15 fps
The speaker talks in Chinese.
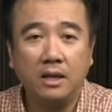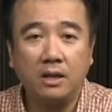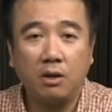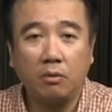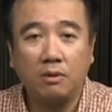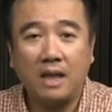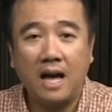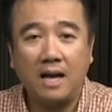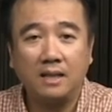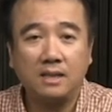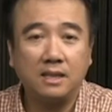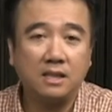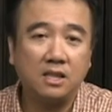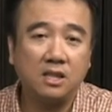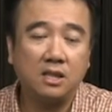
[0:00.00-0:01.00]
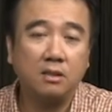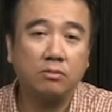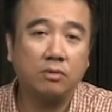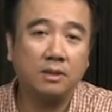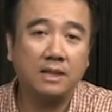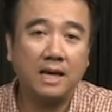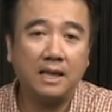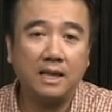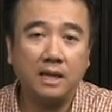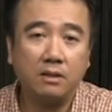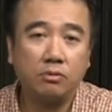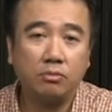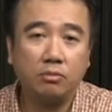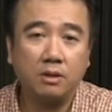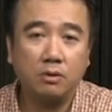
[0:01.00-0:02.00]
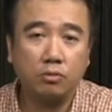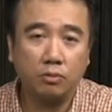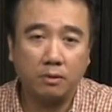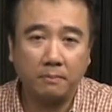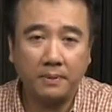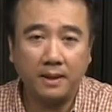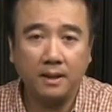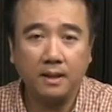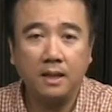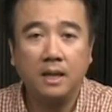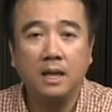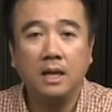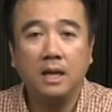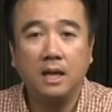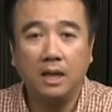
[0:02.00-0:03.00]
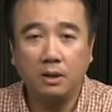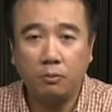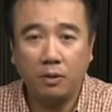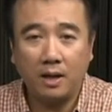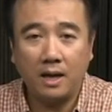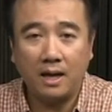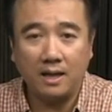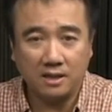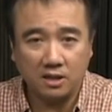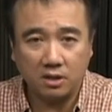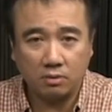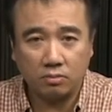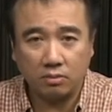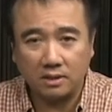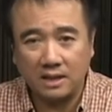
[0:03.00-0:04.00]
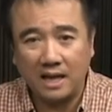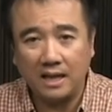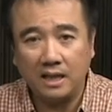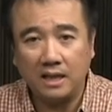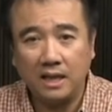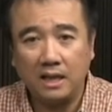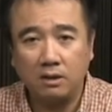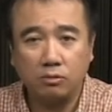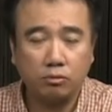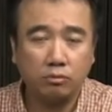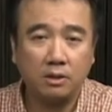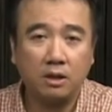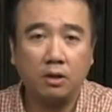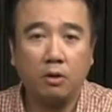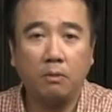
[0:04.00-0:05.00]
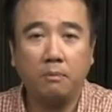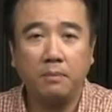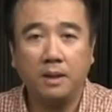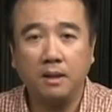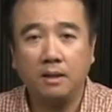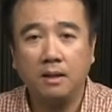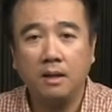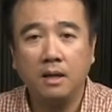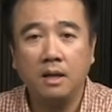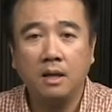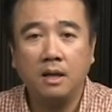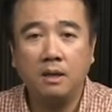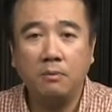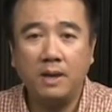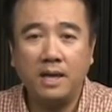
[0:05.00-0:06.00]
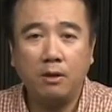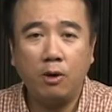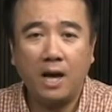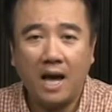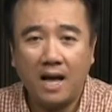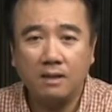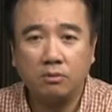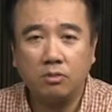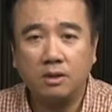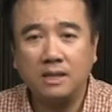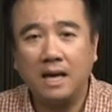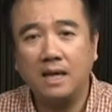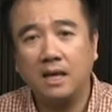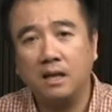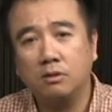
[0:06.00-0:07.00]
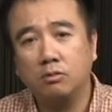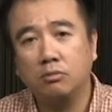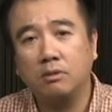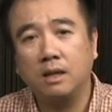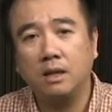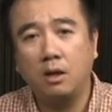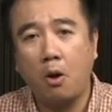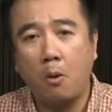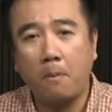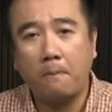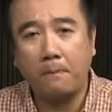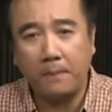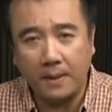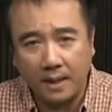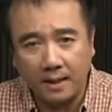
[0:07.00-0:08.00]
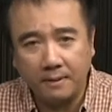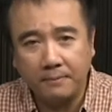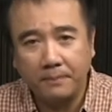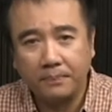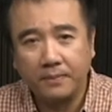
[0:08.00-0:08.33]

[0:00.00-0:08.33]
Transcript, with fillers: 犹大其实是坐在耶稣的左边，而约翰是坐在耶稣的右边。因为约翰坐在耶稣的右边，